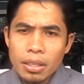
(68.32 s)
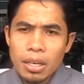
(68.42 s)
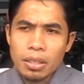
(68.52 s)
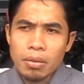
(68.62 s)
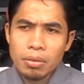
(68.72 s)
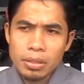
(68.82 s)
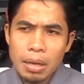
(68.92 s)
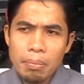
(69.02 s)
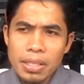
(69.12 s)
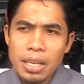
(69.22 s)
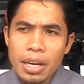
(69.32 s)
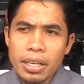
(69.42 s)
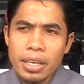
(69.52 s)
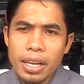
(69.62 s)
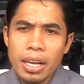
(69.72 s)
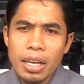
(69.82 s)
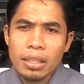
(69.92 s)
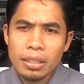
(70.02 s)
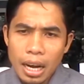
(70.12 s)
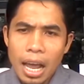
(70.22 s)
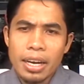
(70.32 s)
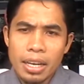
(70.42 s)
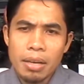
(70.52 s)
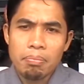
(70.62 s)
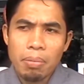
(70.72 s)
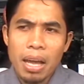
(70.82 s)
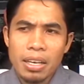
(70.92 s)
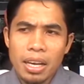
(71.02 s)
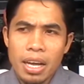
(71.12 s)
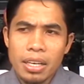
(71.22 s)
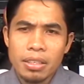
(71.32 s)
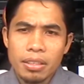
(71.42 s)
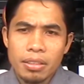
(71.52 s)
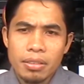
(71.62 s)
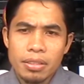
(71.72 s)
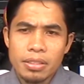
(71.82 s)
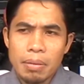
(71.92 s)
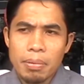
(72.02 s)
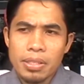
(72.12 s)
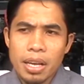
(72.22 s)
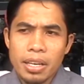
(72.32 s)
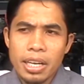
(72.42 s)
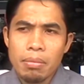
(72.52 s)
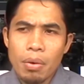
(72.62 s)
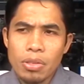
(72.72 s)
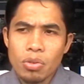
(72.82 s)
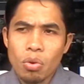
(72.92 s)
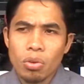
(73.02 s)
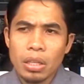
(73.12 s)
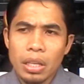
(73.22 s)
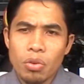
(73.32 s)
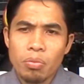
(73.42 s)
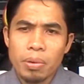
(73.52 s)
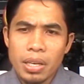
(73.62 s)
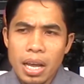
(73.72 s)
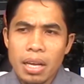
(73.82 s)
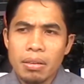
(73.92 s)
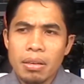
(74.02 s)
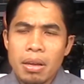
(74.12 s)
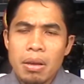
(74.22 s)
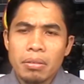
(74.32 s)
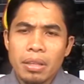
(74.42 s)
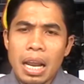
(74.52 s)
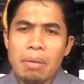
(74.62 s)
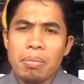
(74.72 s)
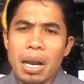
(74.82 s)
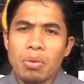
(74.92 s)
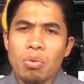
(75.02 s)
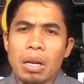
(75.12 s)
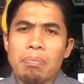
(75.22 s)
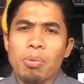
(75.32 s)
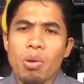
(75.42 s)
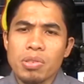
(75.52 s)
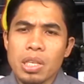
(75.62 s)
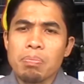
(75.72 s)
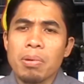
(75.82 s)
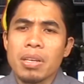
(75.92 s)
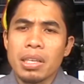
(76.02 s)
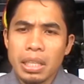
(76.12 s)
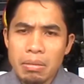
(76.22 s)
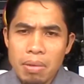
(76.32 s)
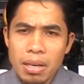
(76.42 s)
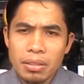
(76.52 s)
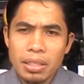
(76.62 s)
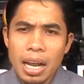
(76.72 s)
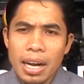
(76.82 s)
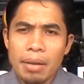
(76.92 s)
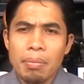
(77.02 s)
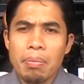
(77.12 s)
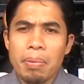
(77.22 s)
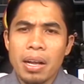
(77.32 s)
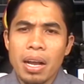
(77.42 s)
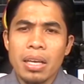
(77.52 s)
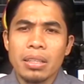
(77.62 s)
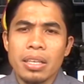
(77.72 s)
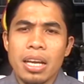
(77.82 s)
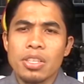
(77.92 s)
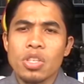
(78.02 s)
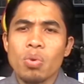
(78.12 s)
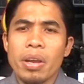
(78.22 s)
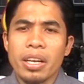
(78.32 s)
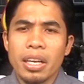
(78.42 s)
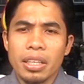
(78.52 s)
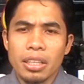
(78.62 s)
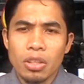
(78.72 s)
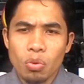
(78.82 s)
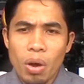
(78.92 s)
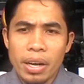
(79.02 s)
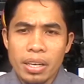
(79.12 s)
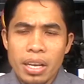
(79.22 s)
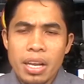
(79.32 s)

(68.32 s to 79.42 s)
eh, ke, sampai saat ini telah ada pelanggaran okay. sampai saat ini Bawaslu Kota Tanjung Pinang telah melakukan proses penertiban terhadap APK yang tidak sesuai dengan ketentuan.